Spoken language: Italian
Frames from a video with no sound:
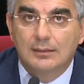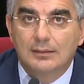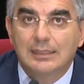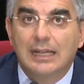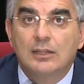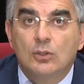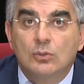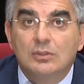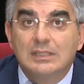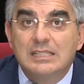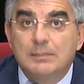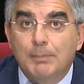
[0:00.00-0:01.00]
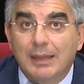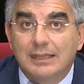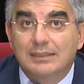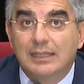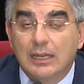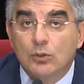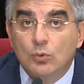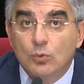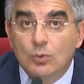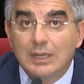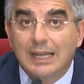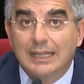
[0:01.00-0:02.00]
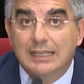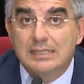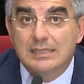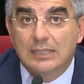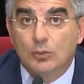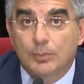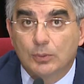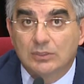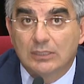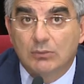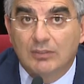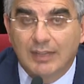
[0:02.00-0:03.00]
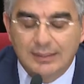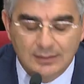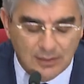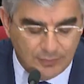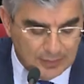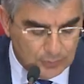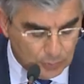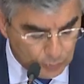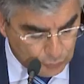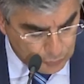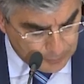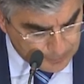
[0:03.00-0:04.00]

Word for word: del non disperdere nulla che è stato portato avanti fino ad oggi.